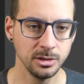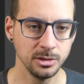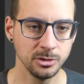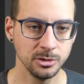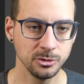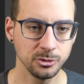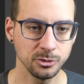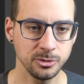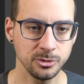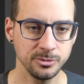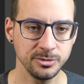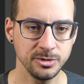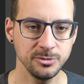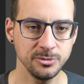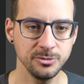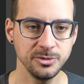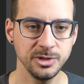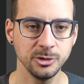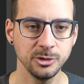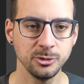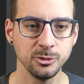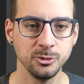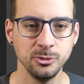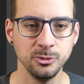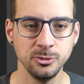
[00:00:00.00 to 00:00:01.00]
Ce qu'on va
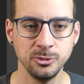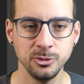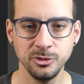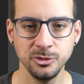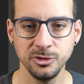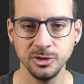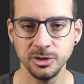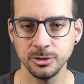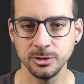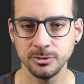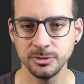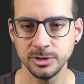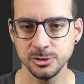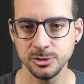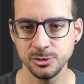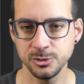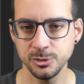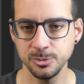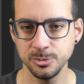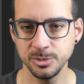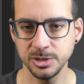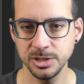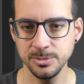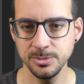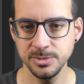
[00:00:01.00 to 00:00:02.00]
faire de nouveau, c'est qu'on va
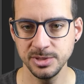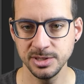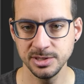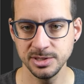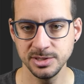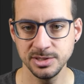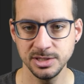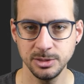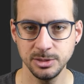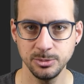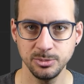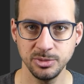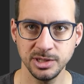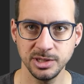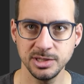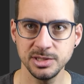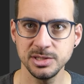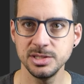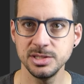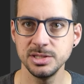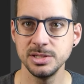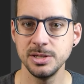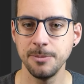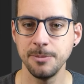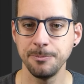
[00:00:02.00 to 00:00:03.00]
supprimer cette
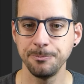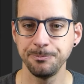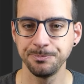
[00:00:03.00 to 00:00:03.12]
partie.